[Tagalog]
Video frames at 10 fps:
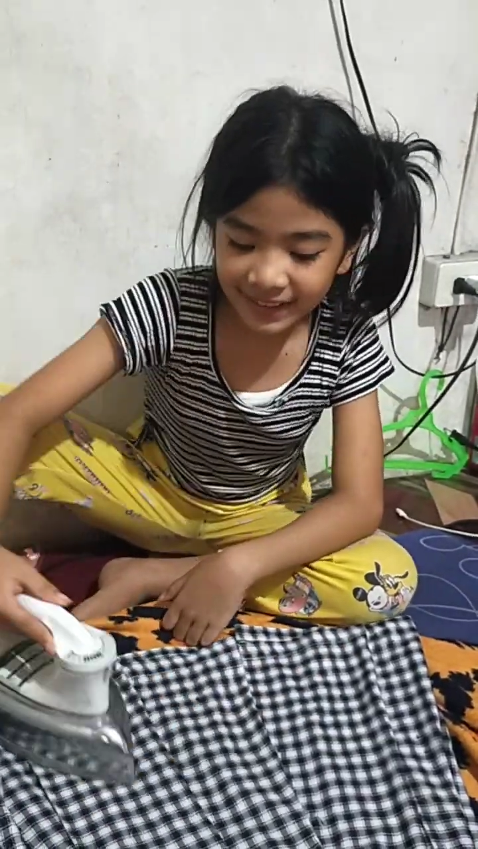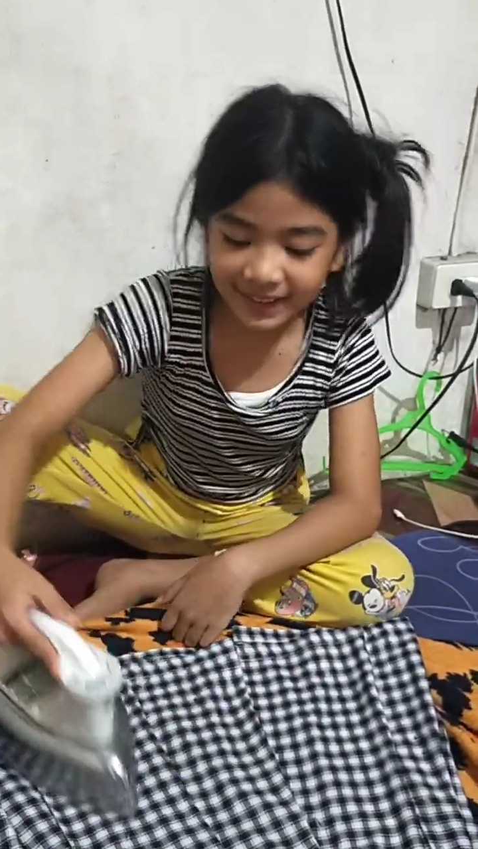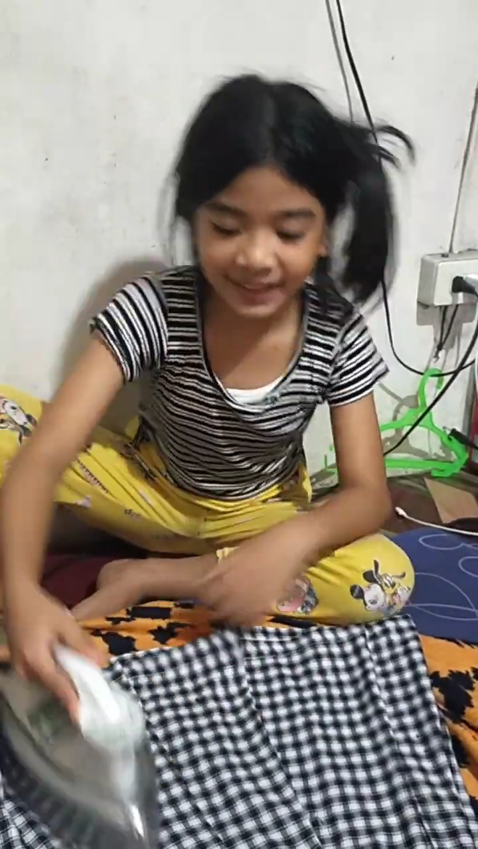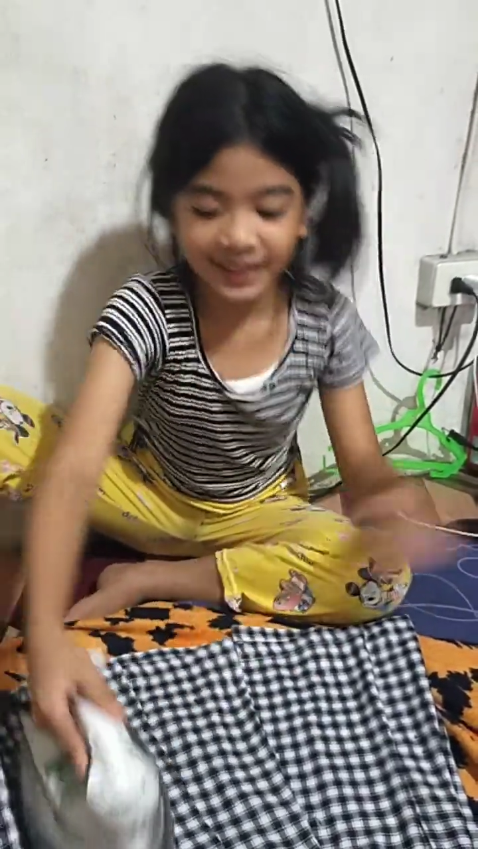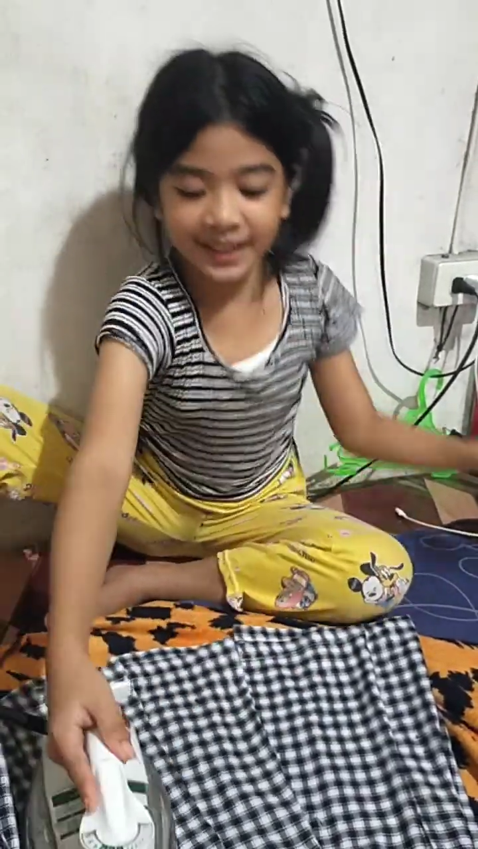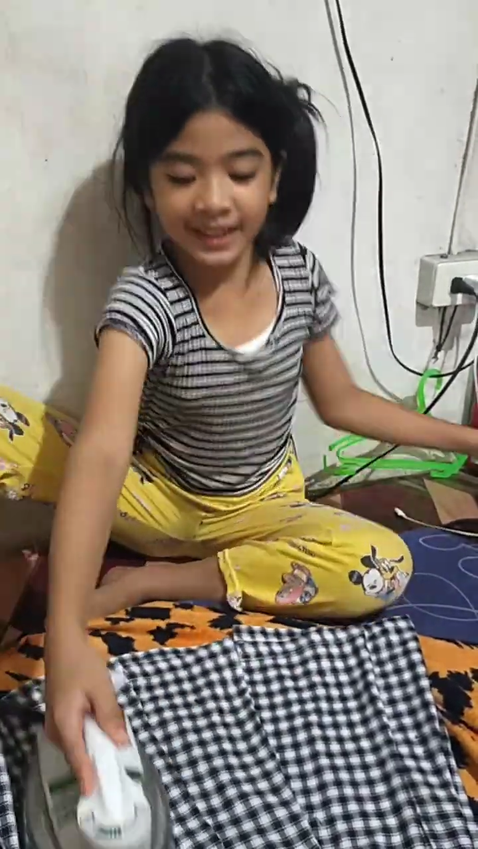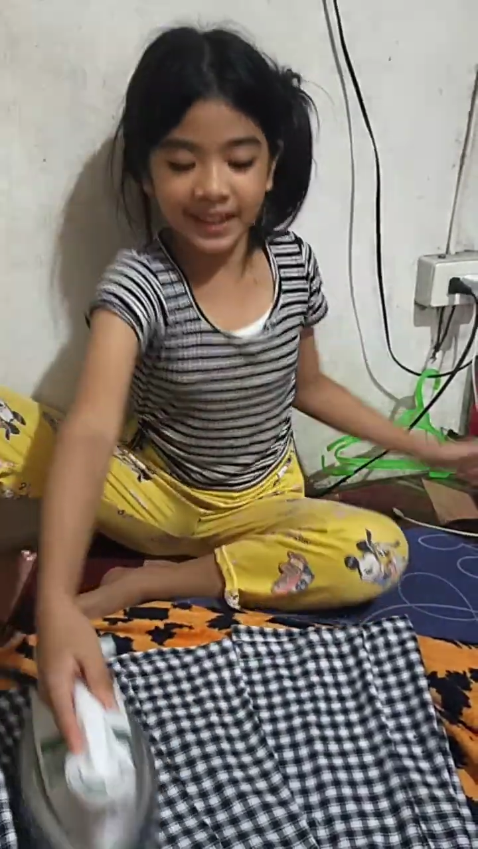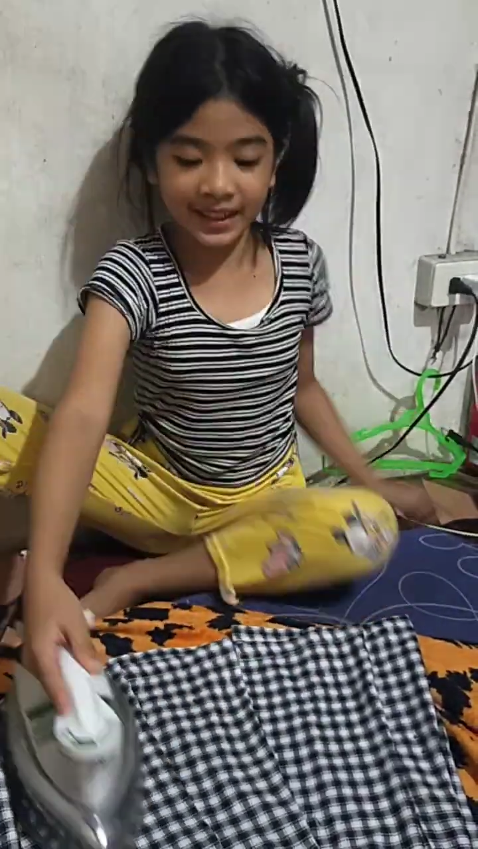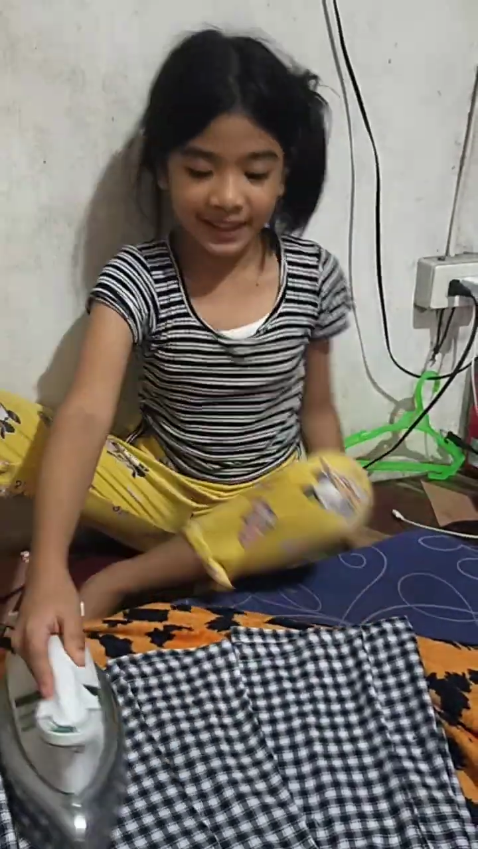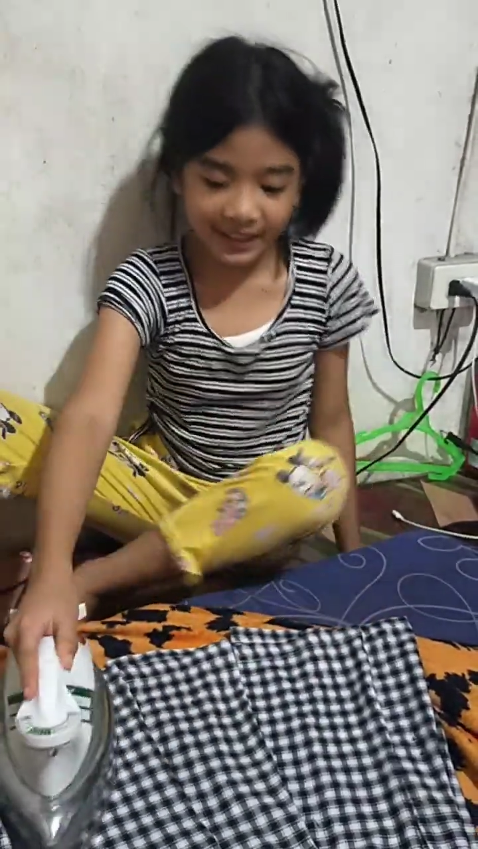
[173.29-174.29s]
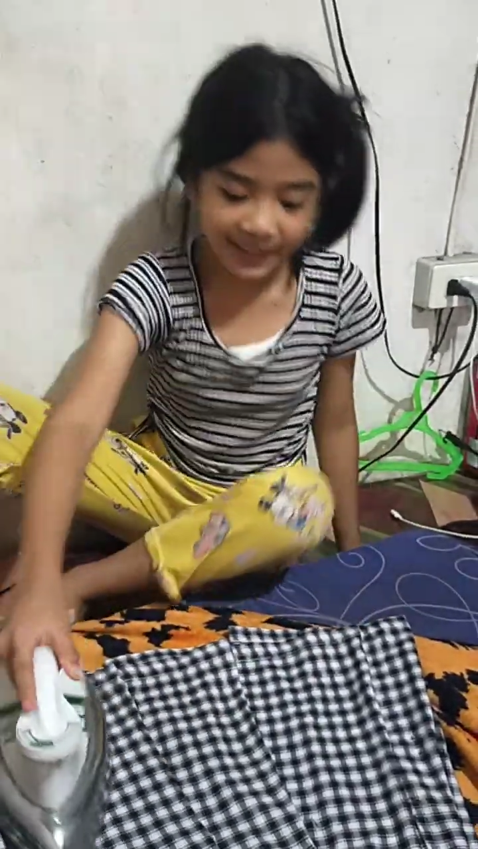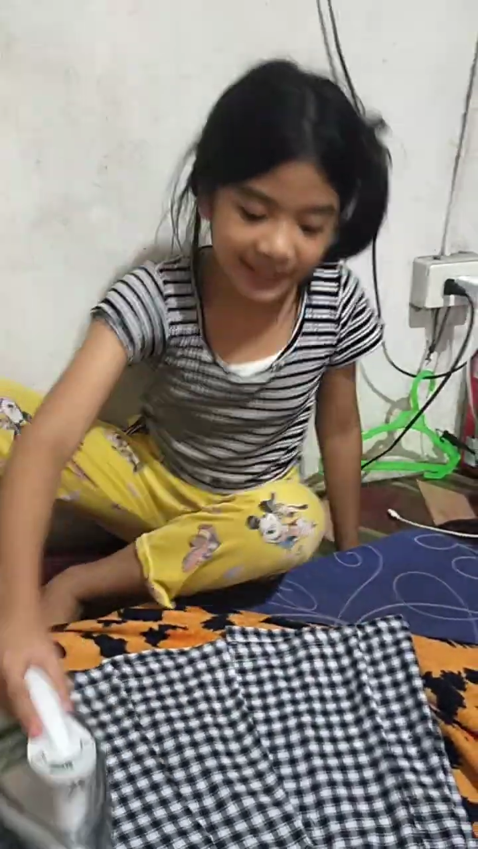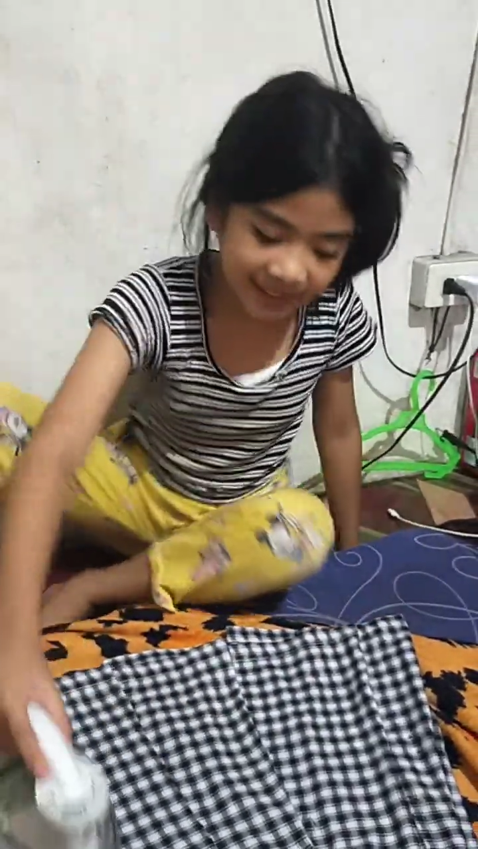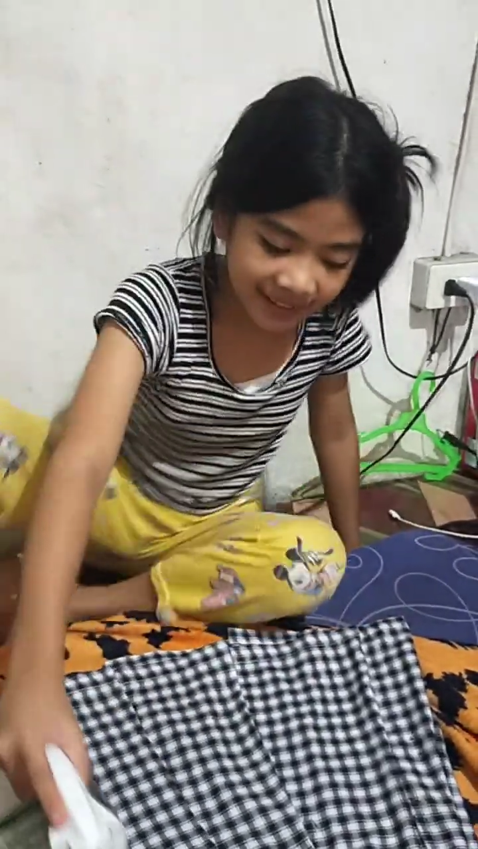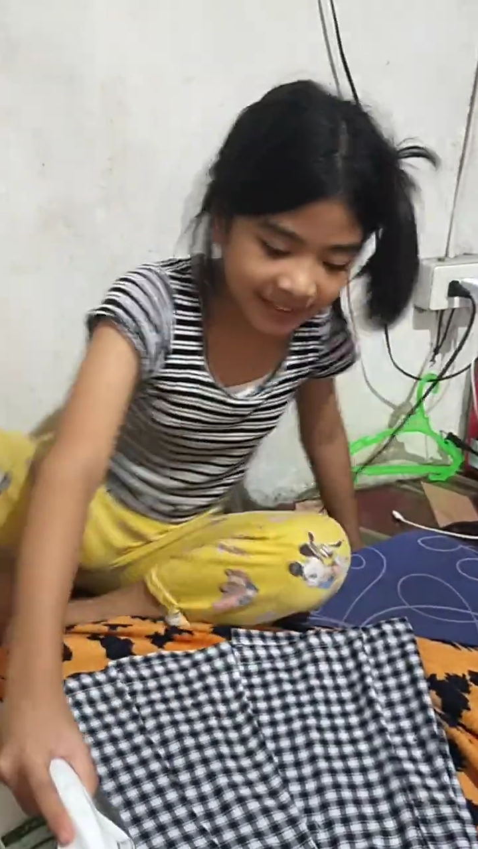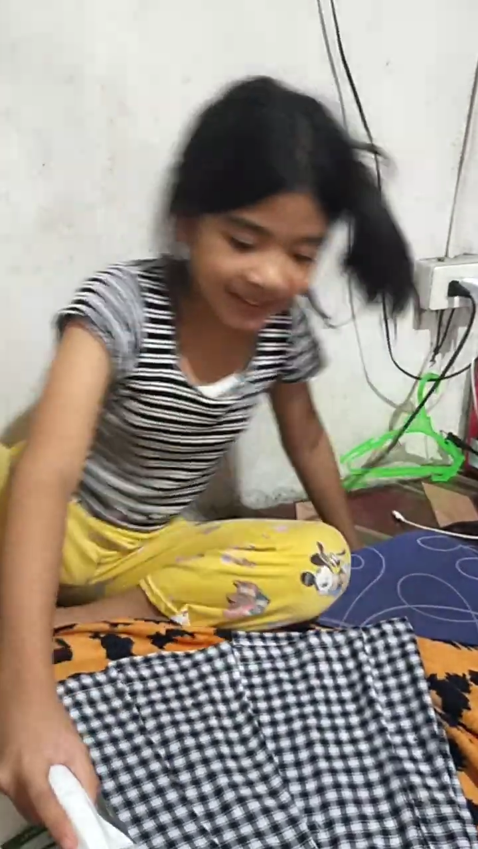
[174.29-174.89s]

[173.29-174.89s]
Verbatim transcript: Talagang sa'yo lang ang